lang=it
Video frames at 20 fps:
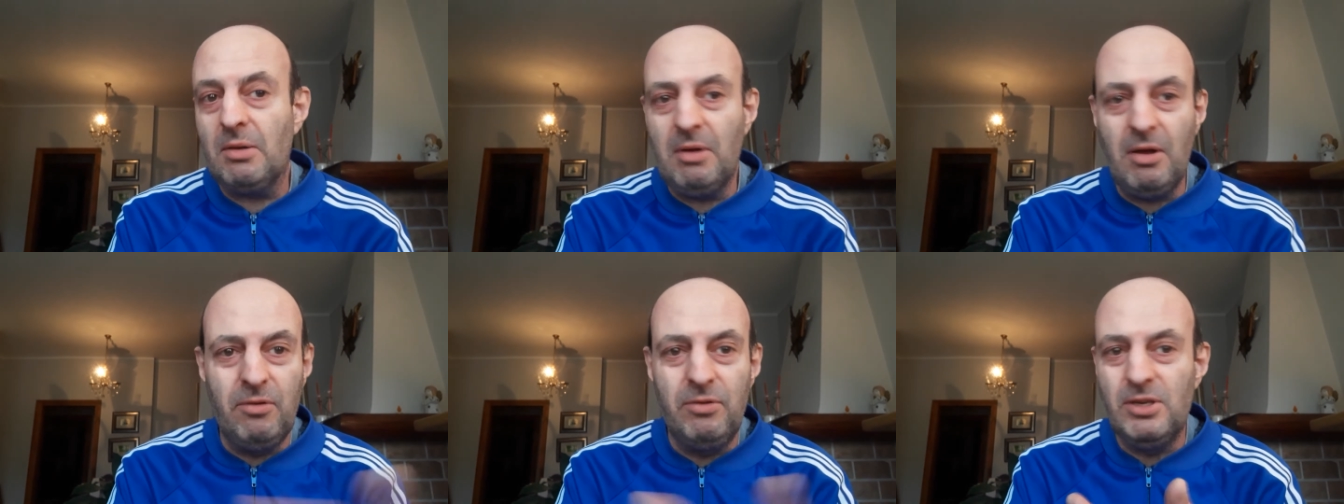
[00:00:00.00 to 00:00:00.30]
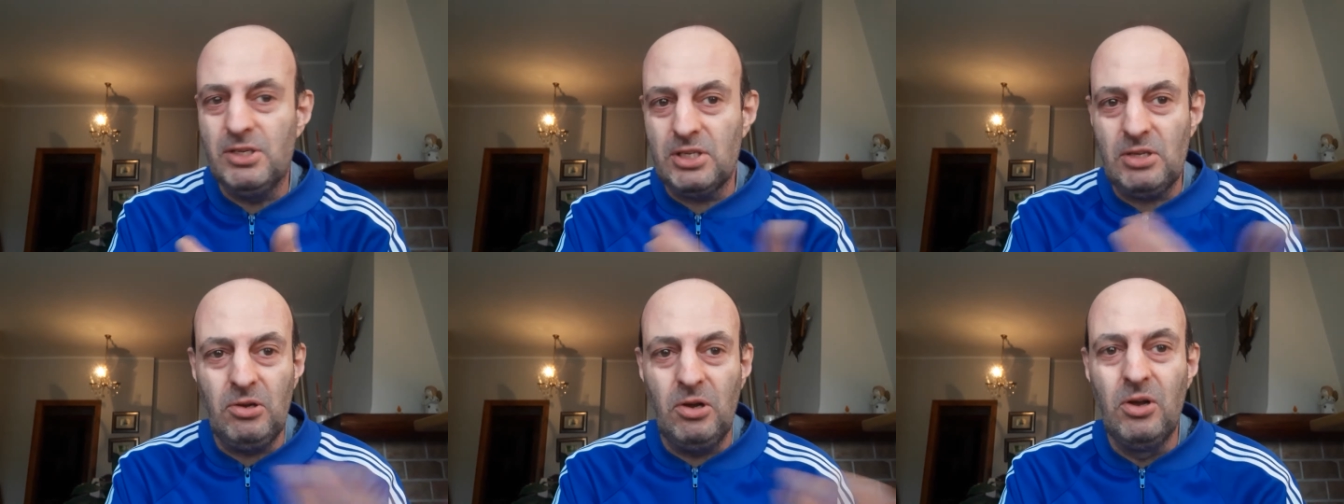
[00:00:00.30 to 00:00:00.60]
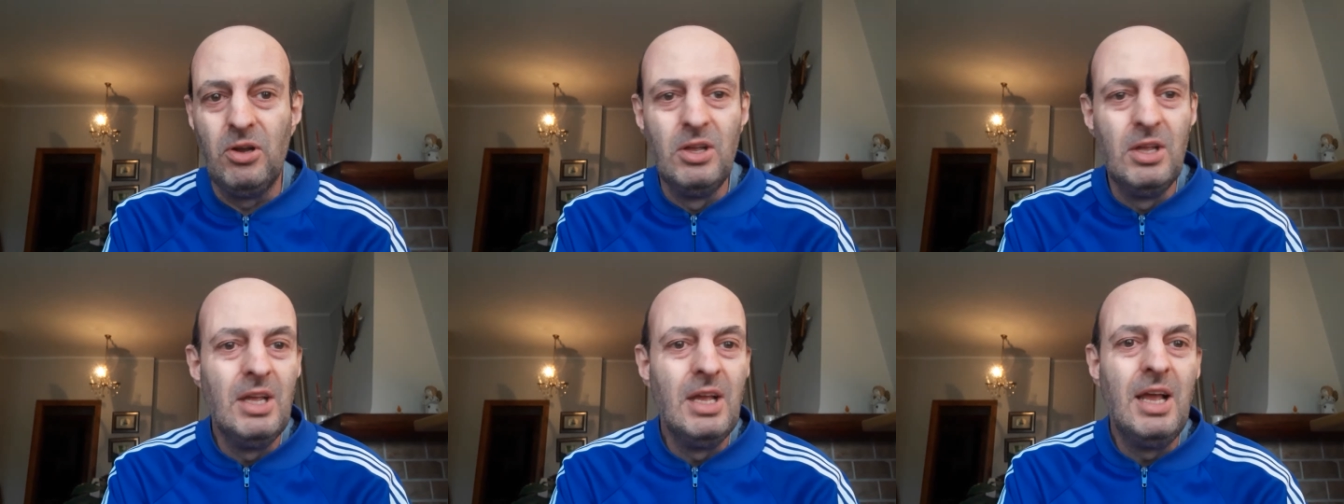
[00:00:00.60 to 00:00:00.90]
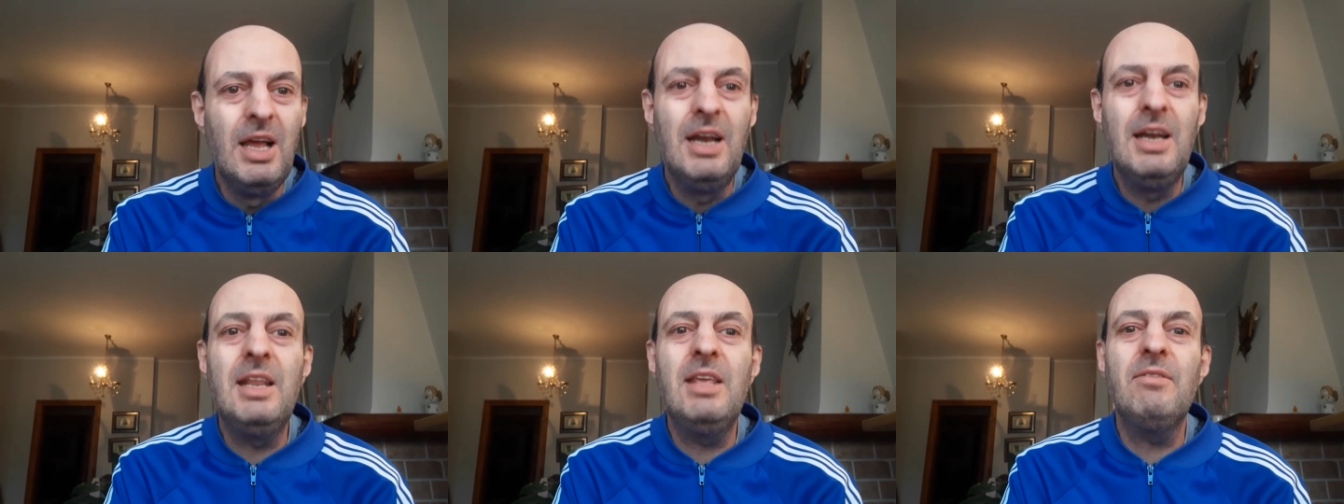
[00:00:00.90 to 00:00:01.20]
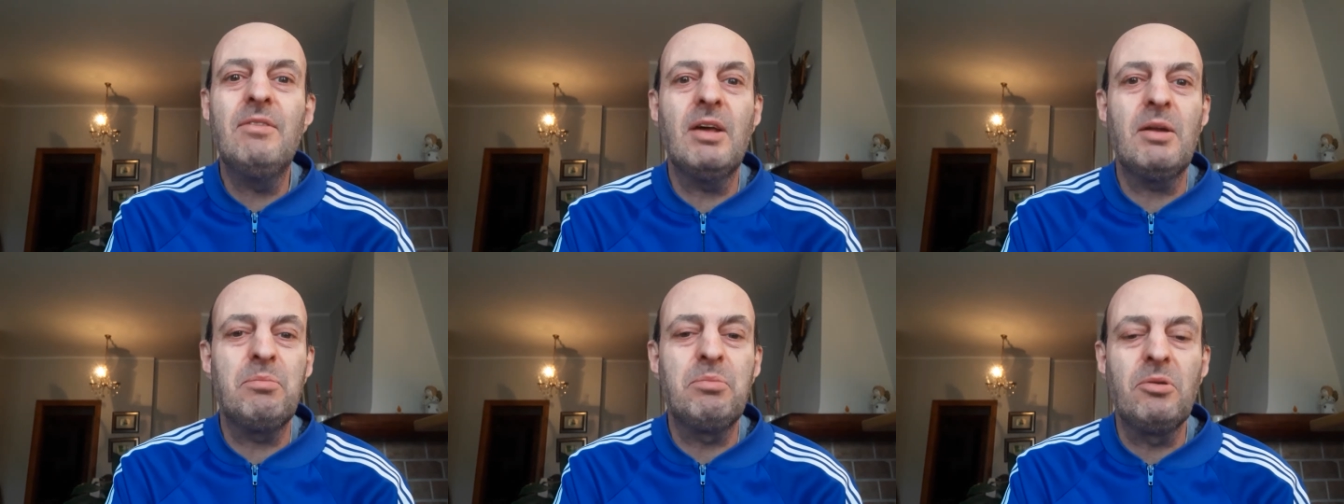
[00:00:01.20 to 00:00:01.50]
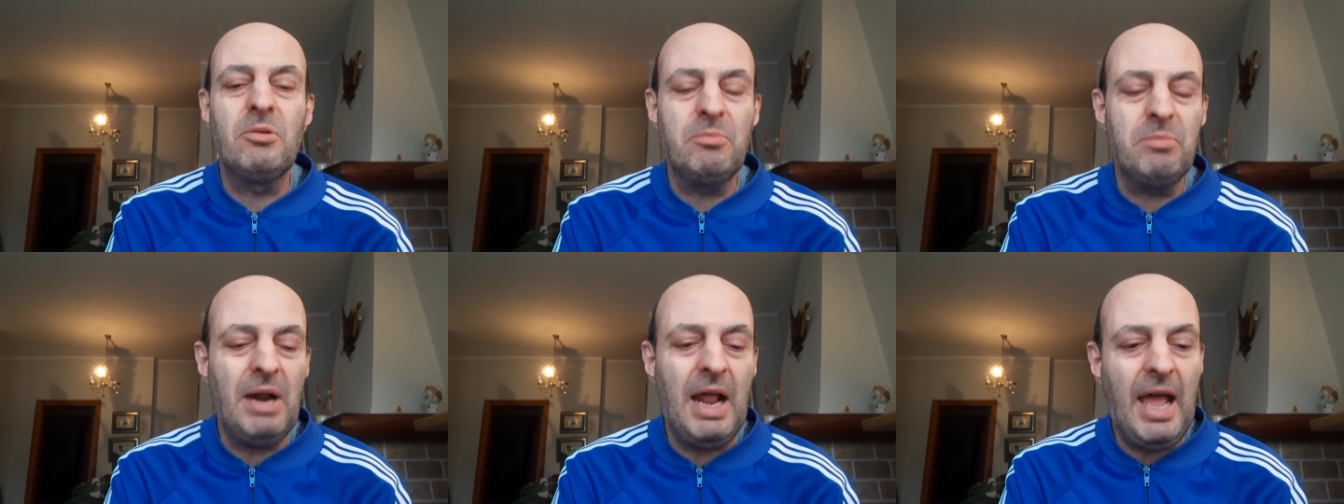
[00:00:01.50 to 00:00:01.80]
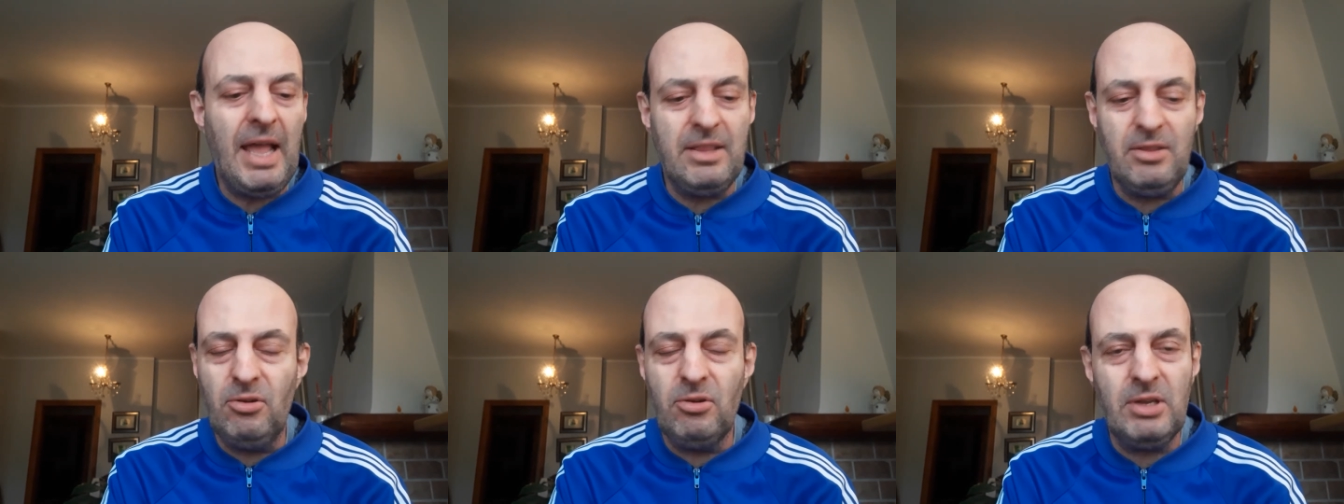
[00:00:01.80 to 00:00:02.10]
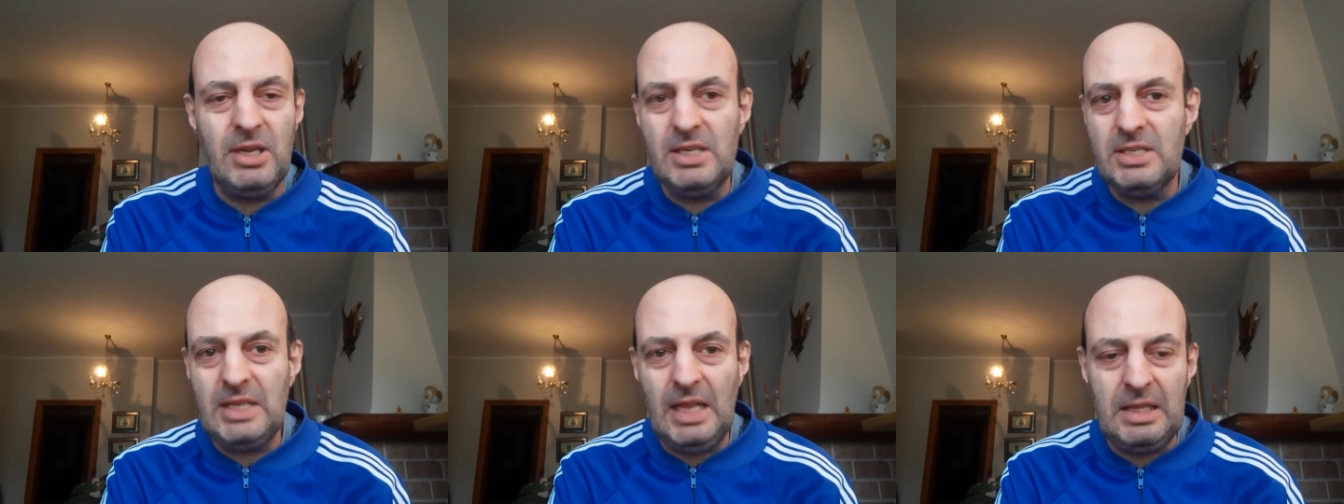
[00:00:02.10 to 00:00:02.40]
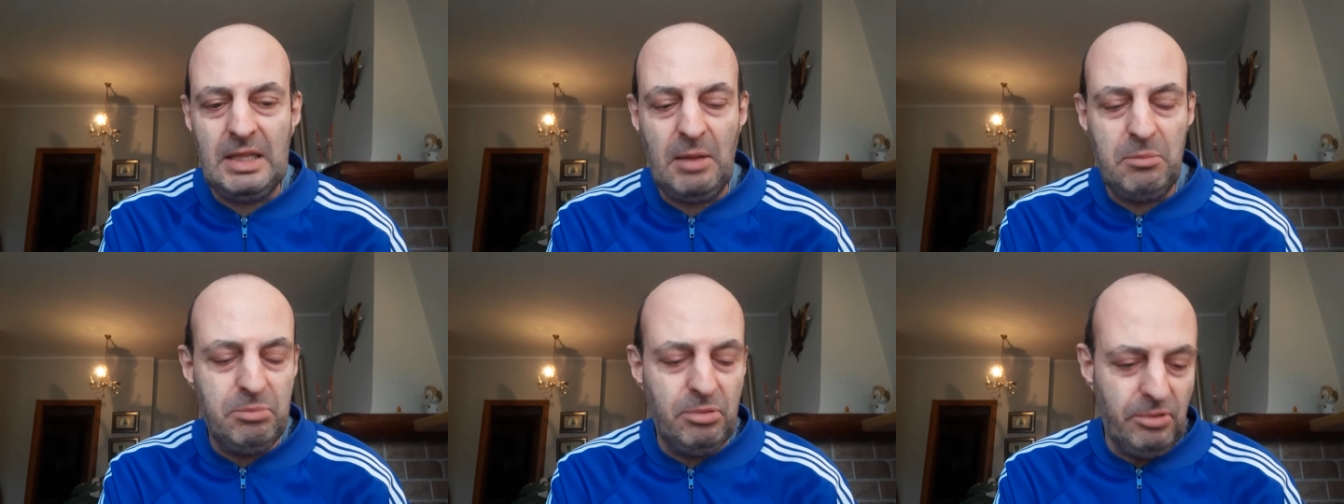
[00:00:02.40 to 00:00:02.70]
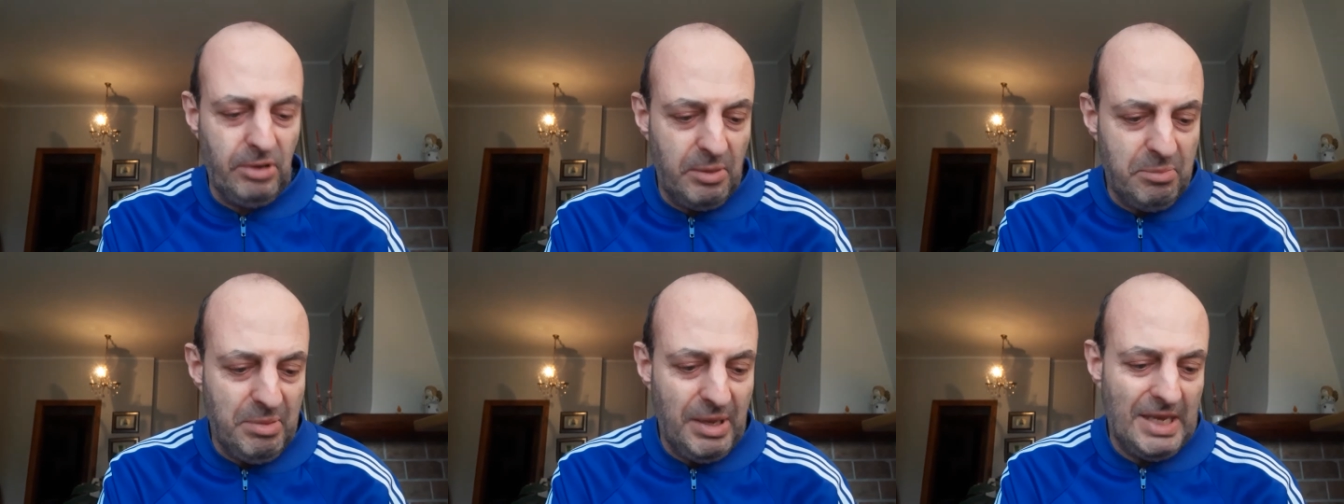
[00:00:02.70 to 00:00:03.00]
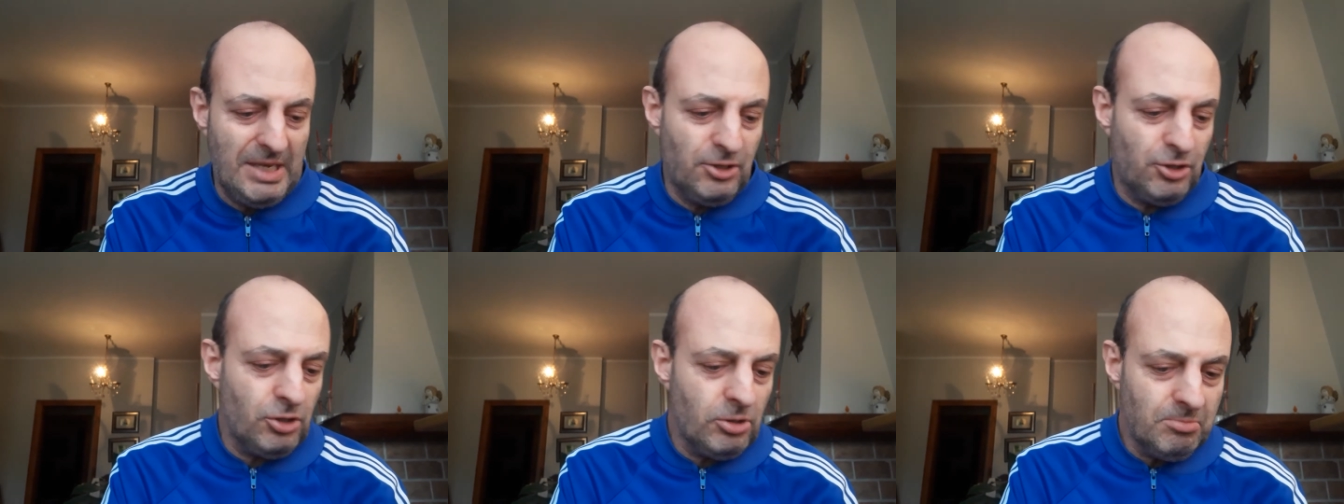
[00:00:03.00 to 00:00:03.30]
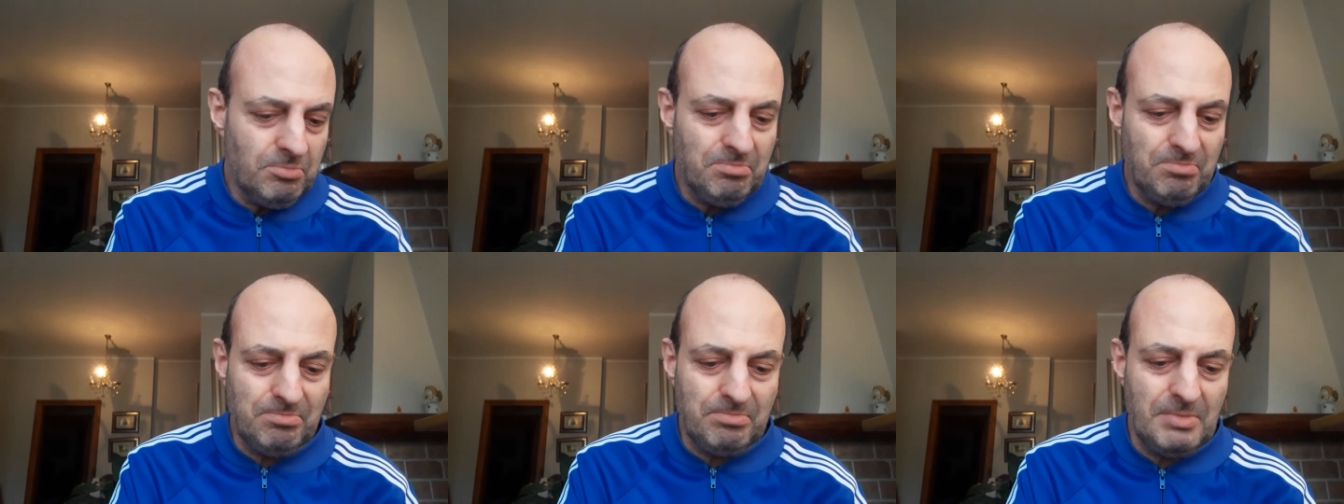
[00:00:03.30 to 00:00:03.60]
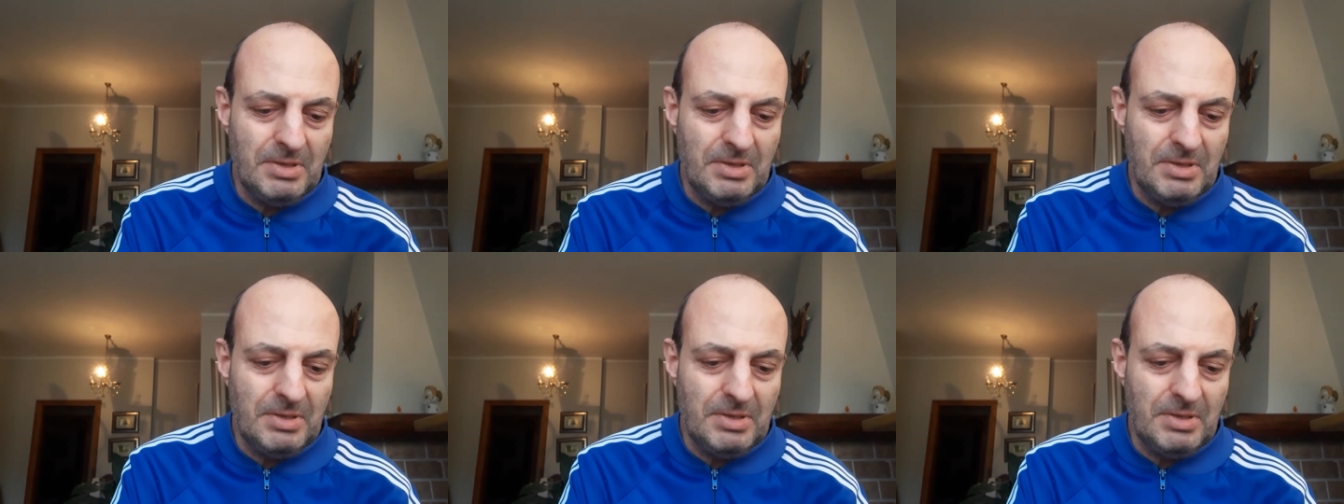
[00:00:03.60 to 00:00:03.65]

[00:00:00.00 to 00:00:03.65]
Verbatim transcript: ma ho visto Liverpool-Brighton che è stata pure peggio,